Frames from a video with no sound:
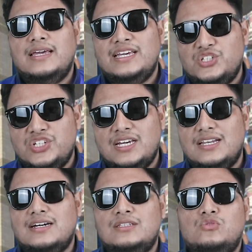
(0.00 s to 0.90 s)
เอเชีย
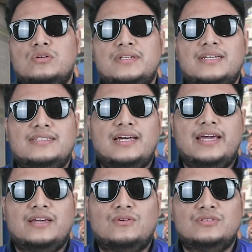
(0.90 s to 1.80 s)
แล้วก็ทัวร์ประเทศไท
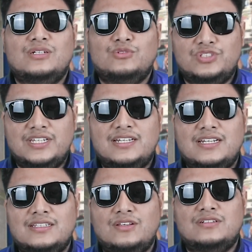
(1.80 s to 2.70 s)
ยของเชลซี
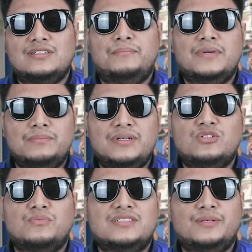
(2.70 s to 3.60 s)
ในตอนซัมเมอร์ปี
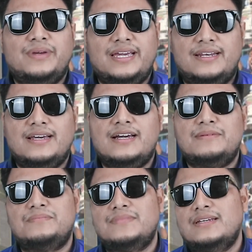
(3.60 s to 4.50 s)
สองพันสิบเอ็ดนะค
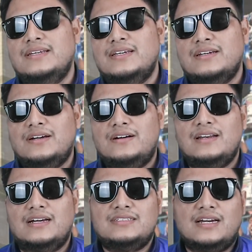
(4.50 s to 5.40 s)
รับก็
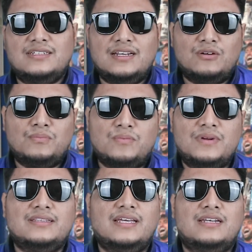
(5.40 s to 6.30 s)
หลังจากที่เราพบ
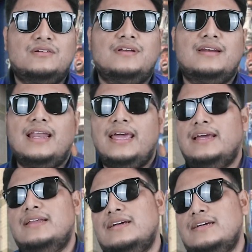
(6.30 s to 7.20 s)
นักเตะในวันแร
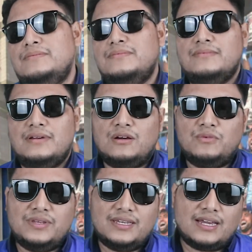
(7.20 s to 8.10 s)
กนะครับเรา
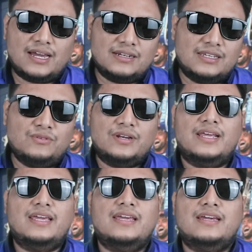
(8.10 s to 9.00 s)
มีการ คิว แอน
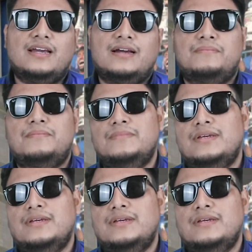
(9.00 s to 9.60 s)
ด์ เอ กับ